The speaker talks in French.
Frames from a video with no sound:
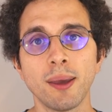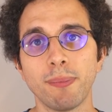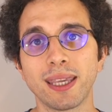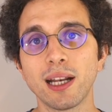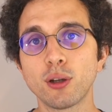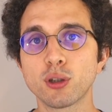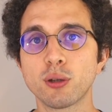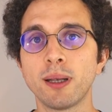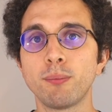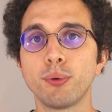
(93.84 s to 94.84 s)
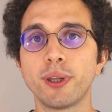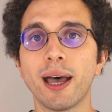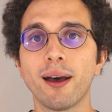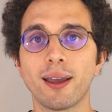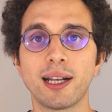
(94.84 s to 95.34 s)
Mais quelques semaines plus
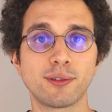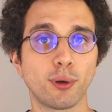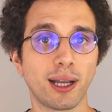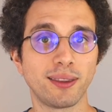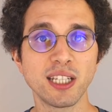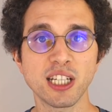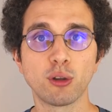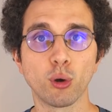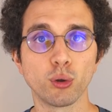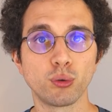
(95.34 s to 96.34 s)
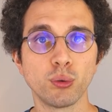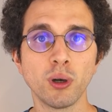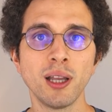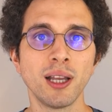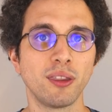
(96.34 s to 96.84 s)
tard, elle sera déjà de retour
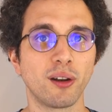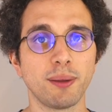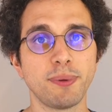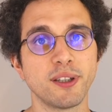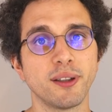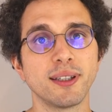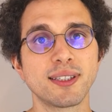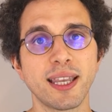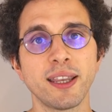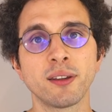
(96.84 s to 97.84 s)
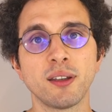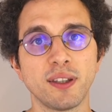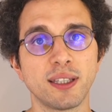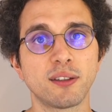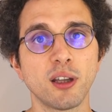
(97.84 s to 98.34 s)
dans l'épisode
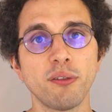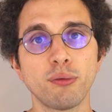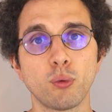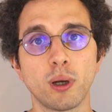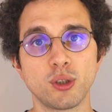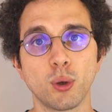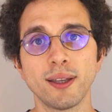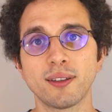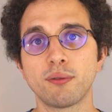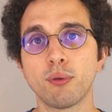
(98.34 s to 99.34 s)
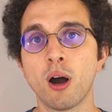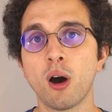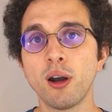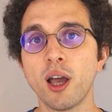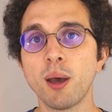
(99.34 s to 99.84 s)
Scientific Stuff où elle jouera cette fois un
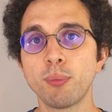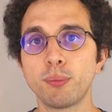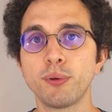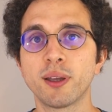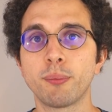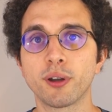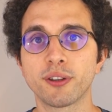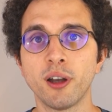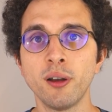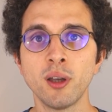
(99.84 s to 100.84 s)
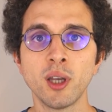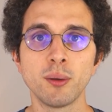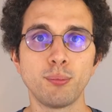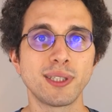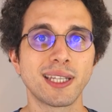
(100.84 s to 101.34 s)
rôle un peu plus important
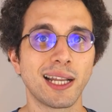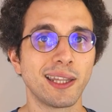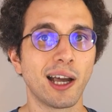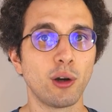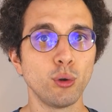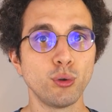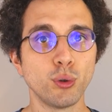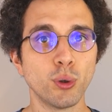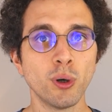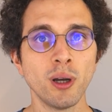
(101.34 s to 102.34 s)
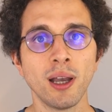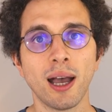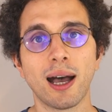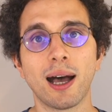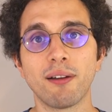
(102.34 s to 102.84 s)
puisqu'elle aidera le duo
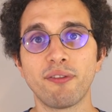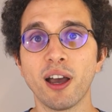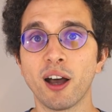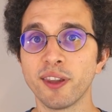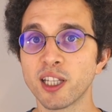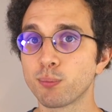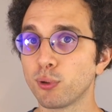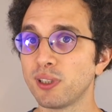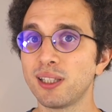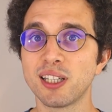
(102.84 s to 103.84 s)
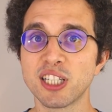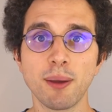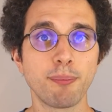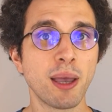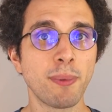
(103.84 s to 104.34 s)
à faire un exposé déjà
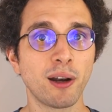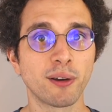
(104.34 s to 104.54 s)
bien mal